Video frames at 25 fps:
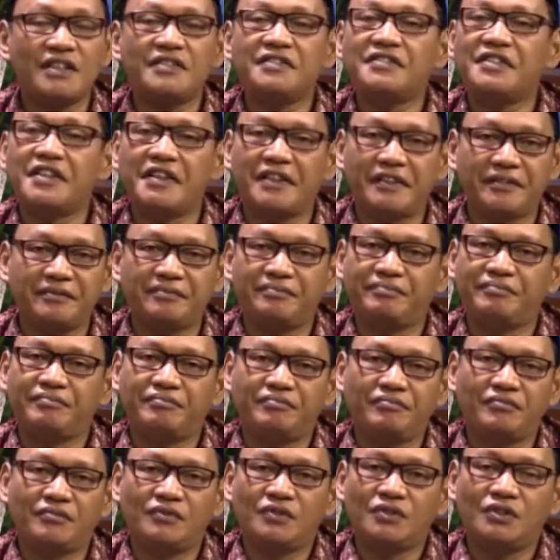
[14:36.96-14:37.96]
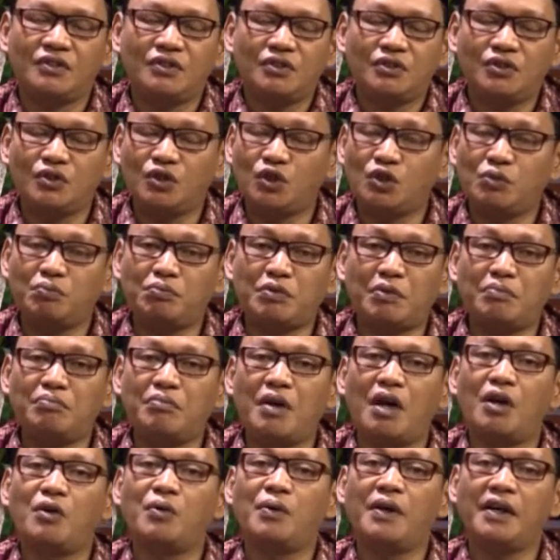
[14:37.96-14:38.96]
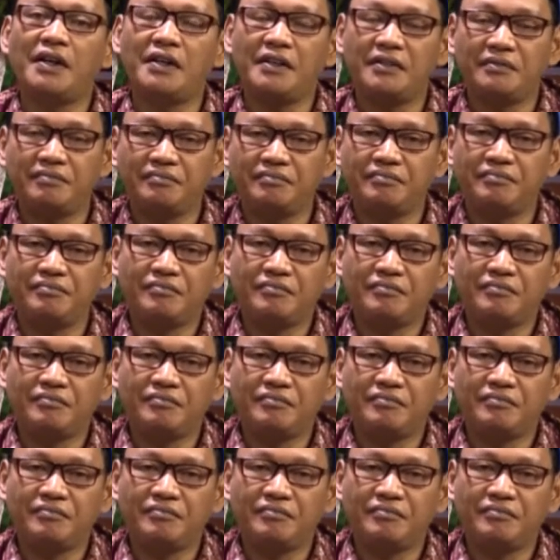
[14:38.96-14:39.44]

sengaja untuk membawa,